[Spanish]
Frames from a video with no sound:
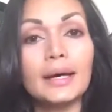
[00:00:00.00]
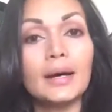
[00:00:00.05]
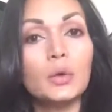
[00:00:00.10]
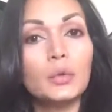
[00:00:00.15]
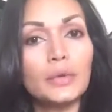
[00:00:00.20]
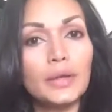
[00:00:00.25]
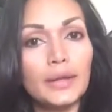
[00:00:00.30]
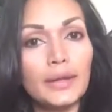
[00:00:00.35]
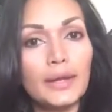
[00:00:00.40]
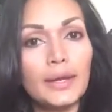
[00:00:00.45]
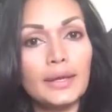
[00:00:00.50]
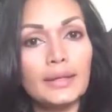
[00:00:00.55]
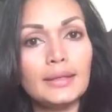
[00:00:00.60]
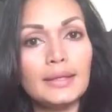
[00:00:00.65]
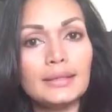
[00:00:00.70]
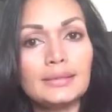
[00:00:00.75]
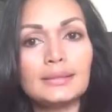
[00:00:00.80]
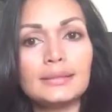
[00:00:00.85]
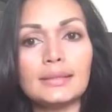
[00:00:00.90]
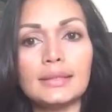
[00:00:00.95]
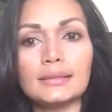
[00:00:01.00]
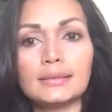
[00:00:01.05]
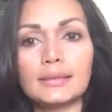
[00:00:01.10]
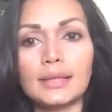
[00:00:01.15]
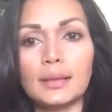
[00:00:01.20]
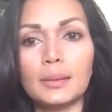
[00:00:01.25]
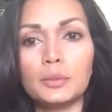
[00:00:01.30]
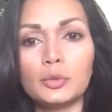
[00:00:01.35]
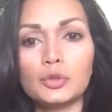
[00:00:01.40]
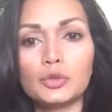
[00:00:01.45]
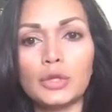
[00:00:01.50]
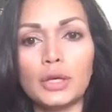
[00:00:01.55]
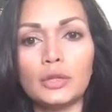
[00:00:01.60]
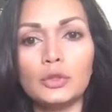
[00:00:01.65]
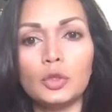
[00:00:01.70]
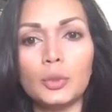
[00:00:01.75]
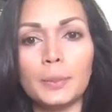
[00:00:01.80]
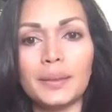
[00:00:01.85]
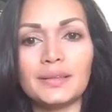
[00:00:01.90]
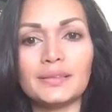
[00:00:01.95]
Una de ellas está
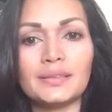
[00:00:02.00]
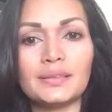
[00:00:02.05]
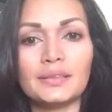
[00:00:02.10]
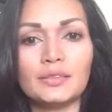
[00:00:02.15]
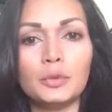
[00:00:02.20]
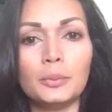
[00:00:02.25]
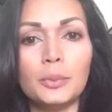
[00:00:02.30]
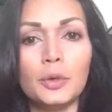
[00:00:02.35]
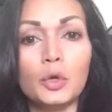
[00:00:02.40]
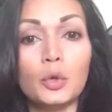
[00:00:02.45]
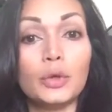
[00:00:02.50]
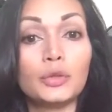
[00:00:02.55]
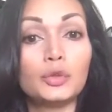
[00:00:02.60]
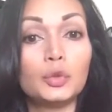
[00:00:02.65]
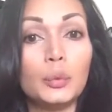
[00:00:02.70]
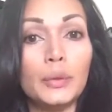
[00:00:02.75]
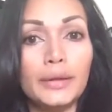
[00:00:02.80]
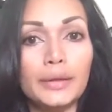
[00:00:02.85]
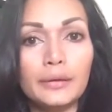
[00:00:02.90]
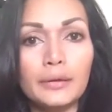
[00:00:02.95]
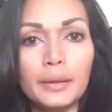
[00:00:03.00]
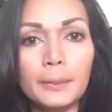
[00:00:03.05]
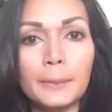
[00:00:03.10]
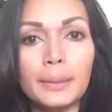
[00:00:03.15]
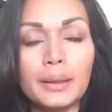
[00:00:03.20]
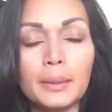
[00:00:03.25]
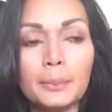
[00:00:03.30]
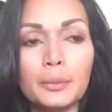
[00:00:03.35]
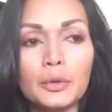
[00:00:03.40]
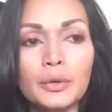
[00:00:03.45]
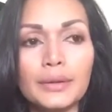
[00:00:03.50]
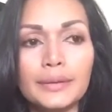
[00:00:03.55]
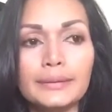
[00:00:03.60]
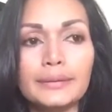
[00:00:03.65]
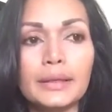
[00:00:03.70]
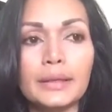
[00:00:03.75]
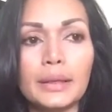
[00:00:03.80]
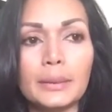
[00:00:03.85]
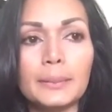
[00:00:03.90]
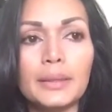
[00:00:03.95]
buscando parecerse un poco a Twitter para poder
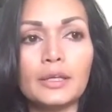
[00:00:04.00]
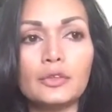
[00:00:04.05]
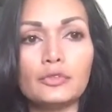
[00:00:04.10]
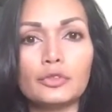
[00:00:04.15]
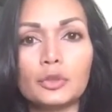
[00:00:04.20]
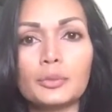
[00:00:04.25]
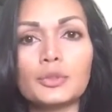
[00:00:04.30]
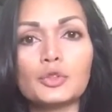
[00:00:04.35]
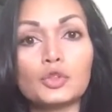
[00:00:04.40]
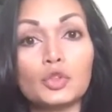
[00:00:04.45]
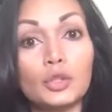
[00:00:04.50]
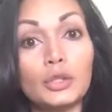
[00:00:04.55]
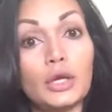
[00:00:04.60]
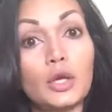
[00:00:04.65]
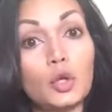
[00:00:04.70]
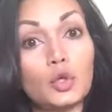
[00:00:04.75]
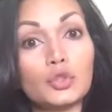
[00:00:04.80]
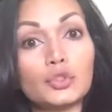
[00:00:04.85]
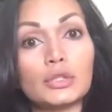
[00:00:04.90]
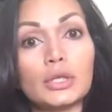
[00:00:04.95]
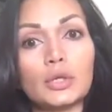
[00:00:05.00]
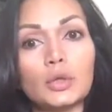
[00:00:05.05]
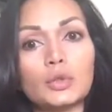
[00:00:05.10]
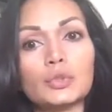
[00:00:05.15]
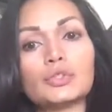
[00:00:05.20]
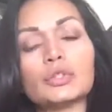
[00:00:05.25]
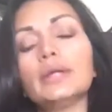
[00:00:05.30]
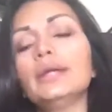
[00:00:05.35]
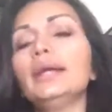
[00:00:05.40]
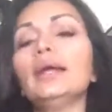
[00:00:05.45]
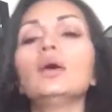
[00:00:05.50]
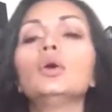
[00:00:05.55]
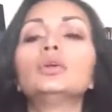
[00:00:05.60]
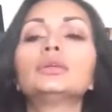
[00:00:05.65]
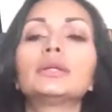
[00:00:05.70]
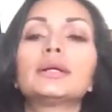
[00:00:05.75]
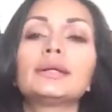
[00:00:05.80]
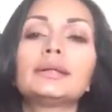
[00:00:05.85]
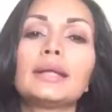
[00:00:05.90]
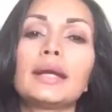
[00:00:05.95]
intercambiar información de costa a costa y la
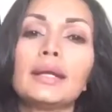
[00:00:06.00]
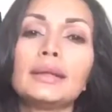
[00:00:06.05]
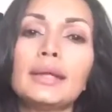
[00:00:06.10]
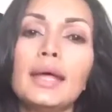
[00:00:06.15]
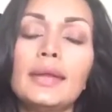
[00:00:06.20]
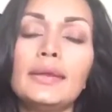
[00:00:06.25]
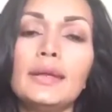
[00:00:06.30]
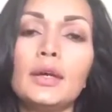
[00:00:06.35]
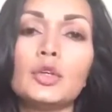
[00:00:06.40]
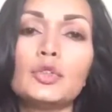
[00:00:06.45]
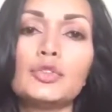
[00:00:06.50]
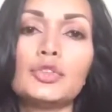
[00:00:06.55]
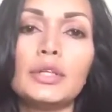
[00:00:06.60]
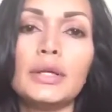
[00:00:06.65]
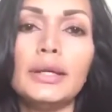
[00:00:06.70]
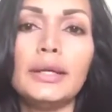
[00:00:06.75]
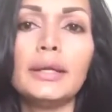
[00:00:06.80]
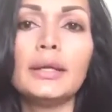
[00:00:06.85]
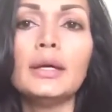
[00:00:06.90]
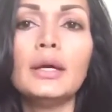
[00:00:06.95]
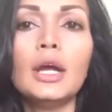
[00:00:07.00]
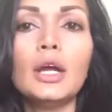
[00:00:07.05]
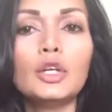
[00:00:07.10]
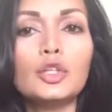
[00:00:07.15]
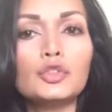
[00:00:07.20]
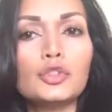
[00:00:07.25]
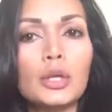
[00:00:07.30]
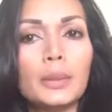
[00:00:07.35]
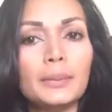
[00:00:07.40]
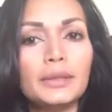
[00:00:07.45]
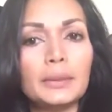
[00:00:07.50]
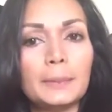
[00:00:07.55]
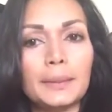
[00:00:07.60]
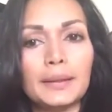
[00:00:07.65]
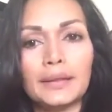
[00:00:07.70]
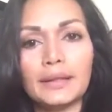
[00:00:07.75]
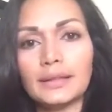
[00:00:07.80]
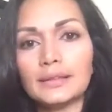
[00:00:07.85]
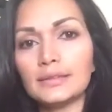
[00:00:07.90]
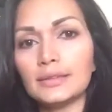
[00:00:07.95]
otra trata de conseguir no solamente
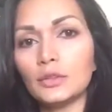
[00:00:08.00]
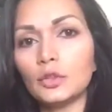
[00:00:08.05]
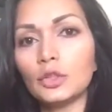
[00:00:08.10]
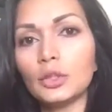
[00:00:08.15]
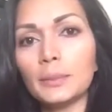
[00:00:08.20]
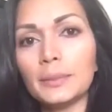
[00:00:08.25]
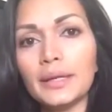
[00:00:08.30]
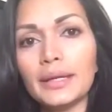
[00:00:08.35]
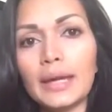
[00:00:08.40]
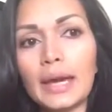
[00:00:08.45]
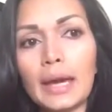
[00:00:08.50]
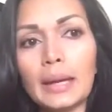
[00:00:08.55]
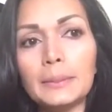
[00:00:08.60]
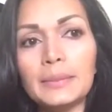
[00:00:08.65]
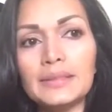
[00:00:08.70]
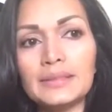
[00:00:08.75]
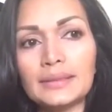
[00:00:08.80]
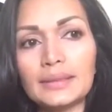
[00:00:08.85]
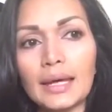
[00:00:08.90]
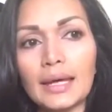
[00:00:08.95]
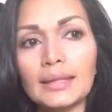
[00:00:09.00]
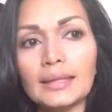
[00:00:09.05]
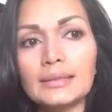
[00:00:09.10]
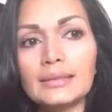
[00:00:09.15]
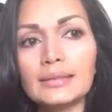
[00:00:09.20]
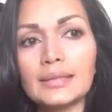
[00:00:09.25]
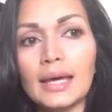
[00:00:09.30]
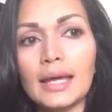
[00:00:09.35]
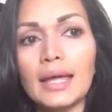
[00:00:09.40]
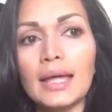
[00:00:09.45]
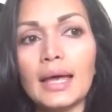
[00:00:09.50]
pareja sino también amistades